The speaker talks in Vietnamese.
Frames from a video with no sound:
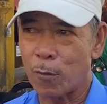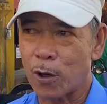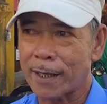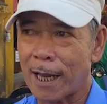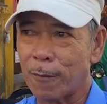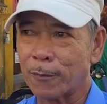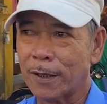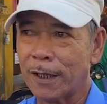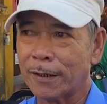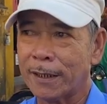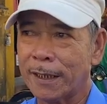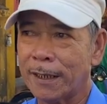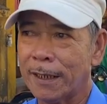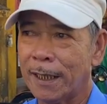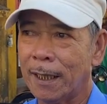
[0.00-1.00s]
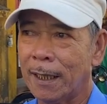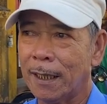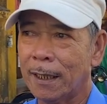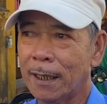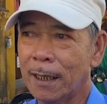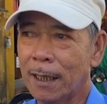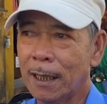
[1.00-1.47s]
Theo ông Phan Phước
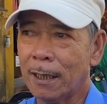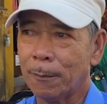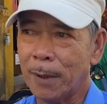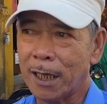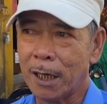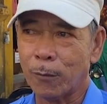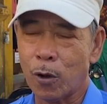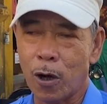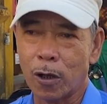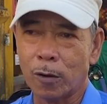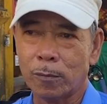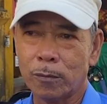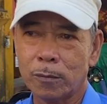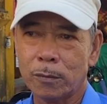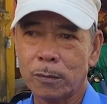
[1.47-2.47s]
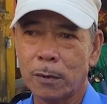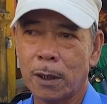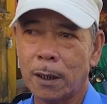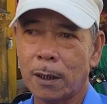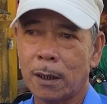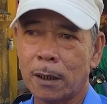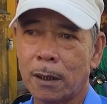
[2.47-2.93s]
Tùng, sinh năm
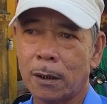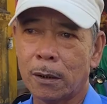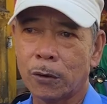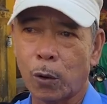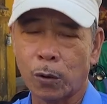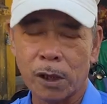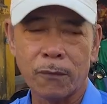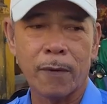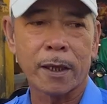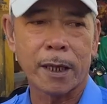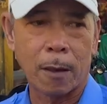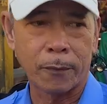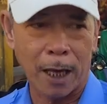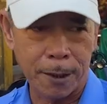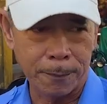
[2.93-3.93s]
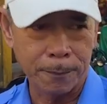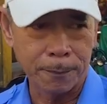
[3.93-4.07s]
1965, Chủ tịch